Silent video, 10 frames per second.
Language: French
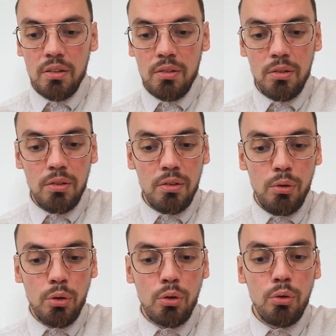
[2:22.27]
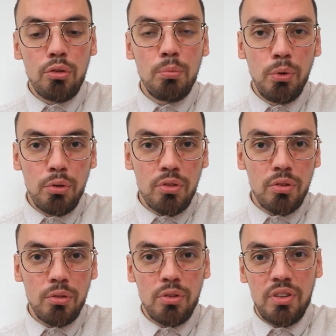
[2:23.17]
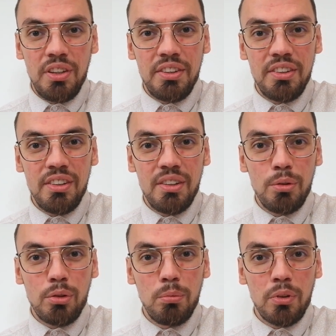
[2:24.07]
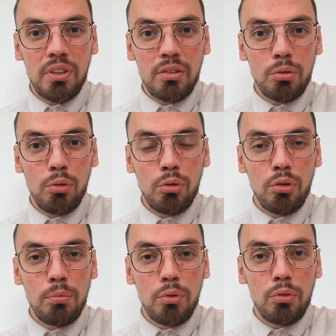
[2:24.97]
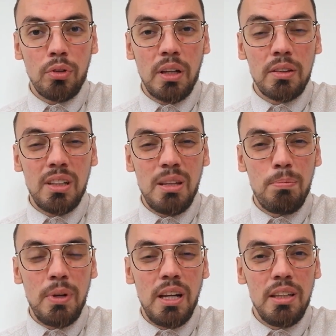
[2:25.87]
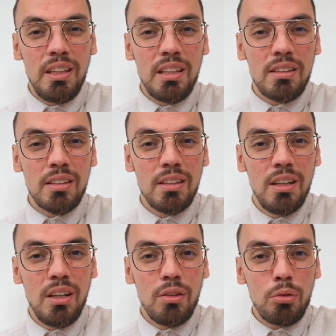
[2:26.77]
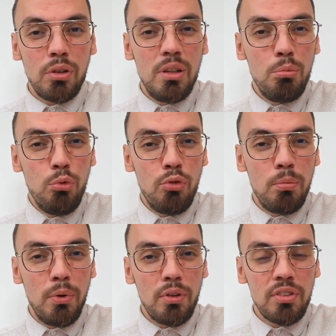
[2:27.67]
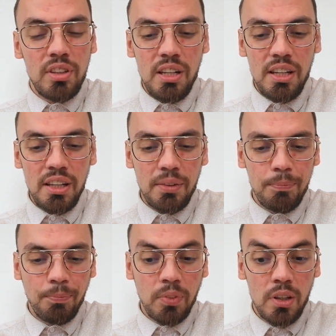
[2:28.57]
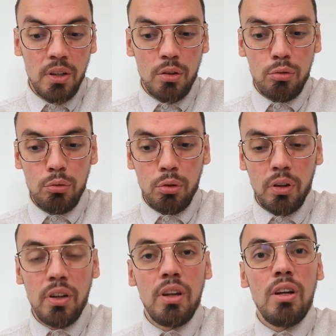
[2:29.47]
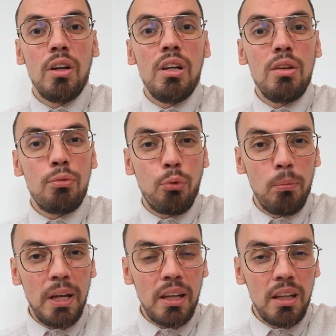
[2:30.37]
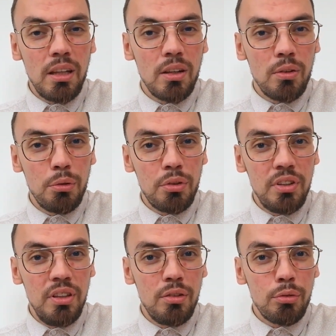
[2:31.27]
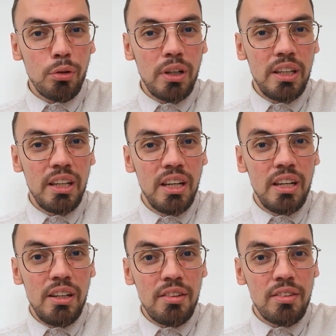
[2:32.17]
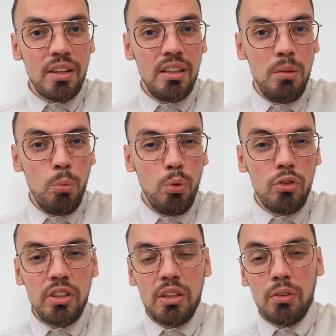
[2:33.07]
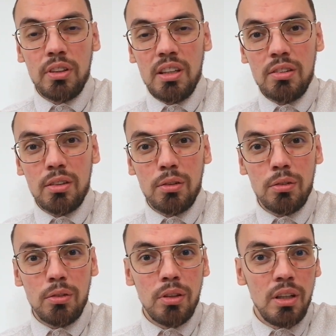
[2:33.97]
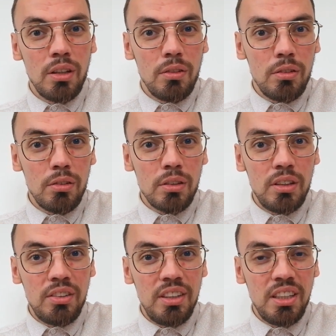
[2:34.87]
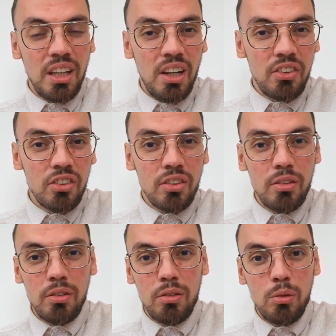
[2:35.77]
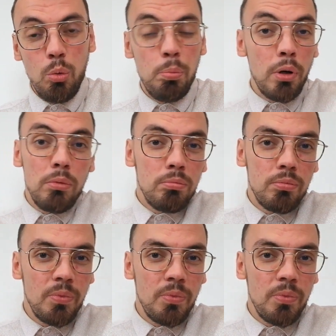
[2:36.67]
Euh, le cosmos aussi, les documentaires sur le cosmos, sur les planètes, sur les mouvements stellaires sur les fonds marins aussi, sur les, animaux gigantesques euh, qui s'y cachent euh, ou pas.